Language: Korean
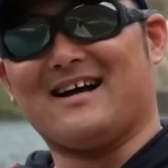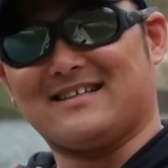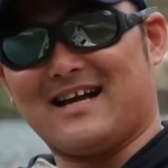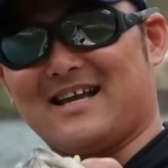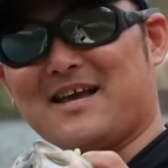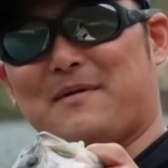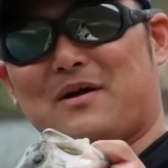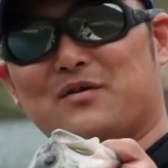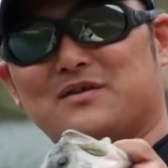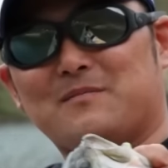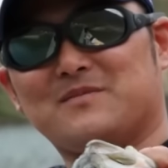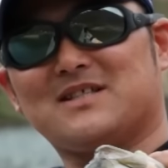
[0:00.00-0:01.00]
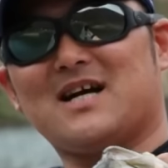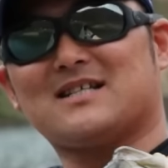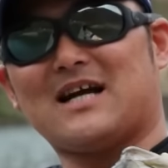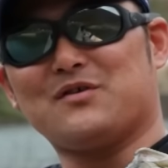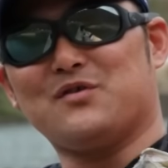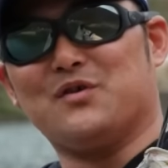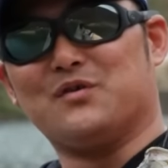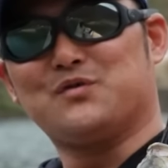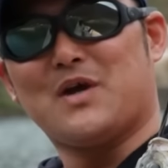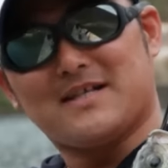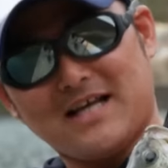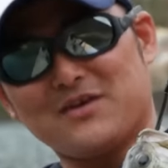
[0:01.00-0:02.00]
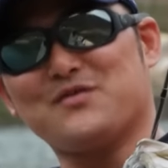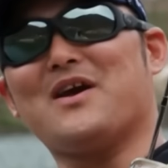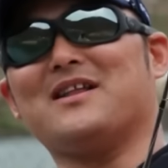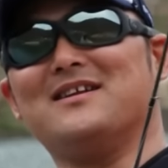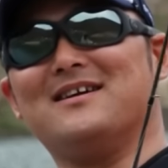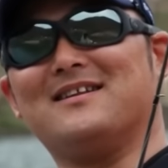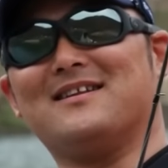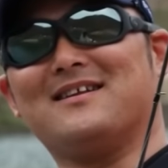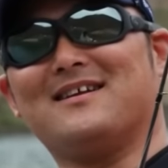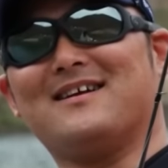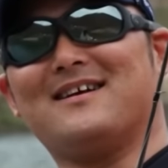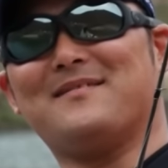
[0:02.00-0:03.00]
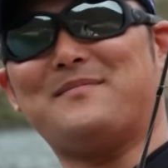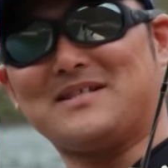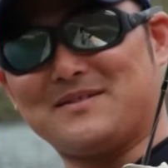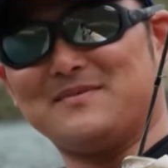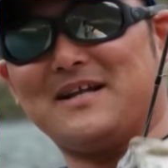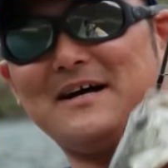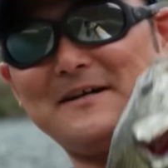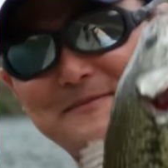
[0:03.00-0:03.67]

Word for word: 자, 이게 바로 섬진강 상류, 최상류에 있는 배스입니다.